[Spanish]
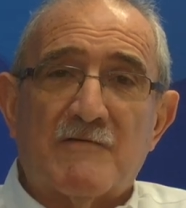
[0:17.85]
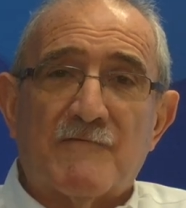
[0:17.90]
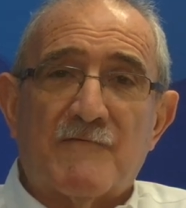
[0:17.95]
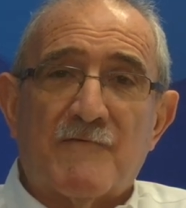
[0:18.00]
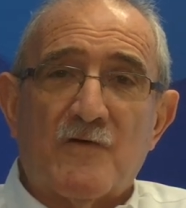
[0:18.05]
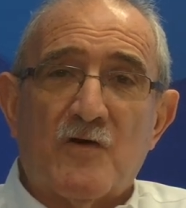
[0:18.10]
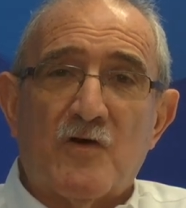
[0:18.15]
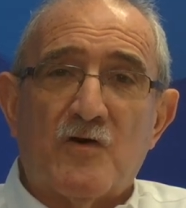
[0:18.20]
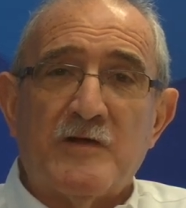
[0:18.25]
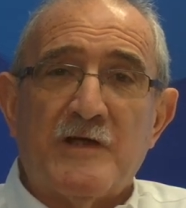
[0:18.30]

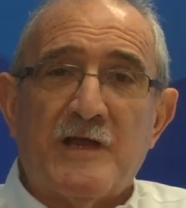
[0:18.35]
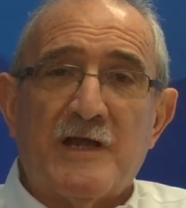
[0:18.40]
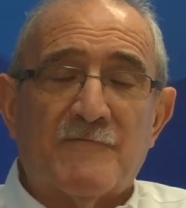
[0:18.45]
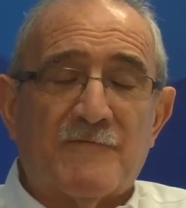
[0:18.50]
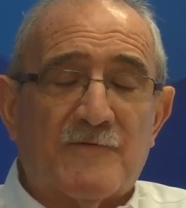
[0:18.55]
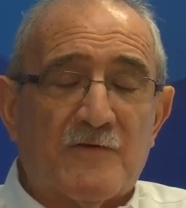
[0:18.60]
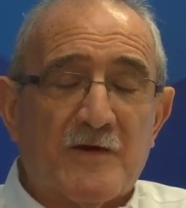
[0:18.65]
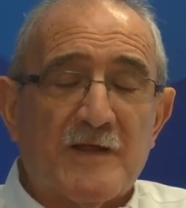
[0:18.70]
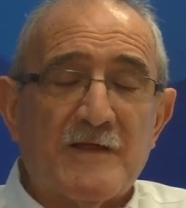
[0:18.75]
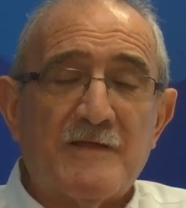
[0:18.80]

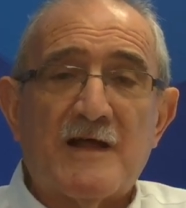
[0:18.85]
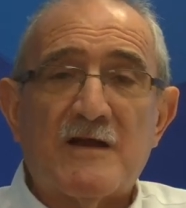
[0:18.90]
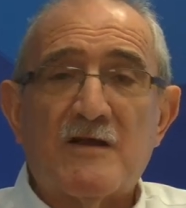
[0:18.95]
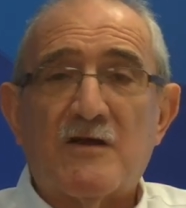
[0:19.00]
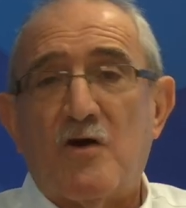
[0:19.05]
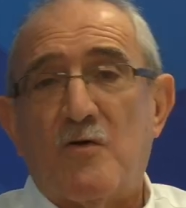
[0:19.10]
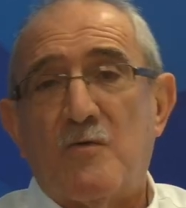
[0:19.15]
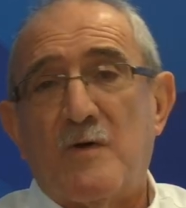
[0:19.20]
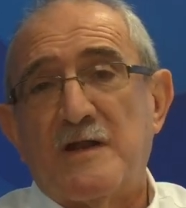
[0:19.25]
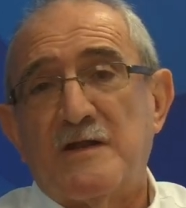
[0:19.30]
Florida
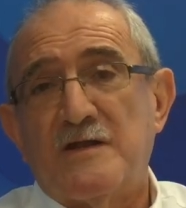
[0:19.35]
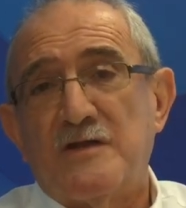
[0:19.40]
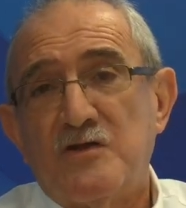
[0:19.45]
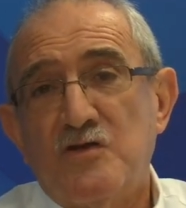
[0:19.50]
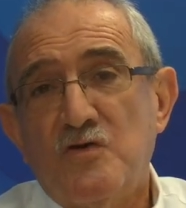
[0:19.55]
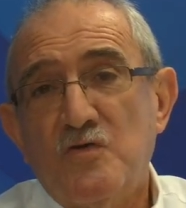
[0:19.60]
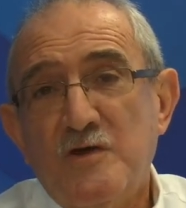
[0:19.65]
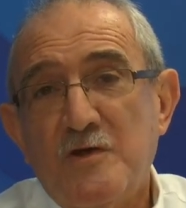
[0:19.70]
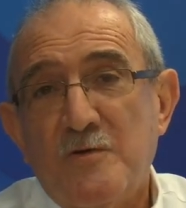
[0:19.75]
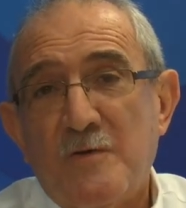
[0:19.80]
Global
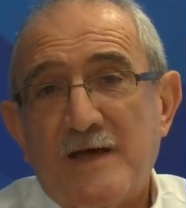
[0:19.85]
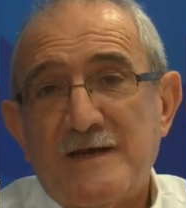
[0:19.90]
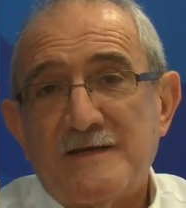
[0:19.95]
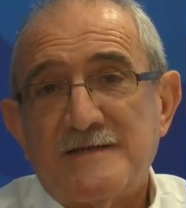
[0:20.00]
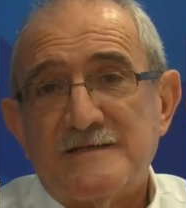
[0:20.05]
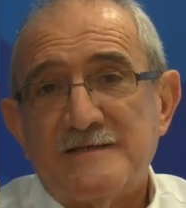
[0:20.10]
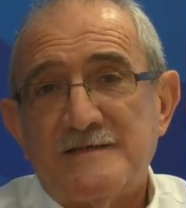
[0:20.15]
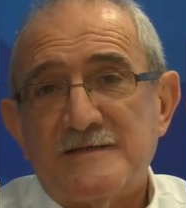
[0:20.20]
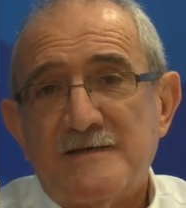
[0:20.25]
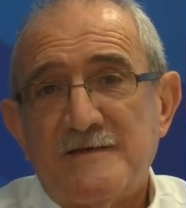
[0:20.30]

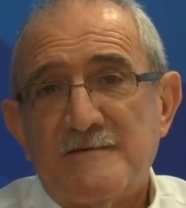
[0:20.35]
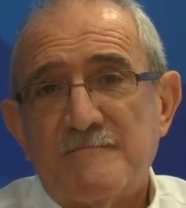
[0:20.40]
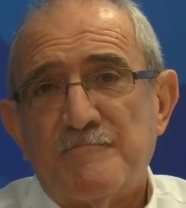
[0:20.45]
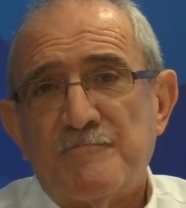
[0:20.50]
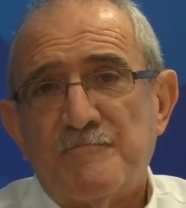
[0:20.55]
University.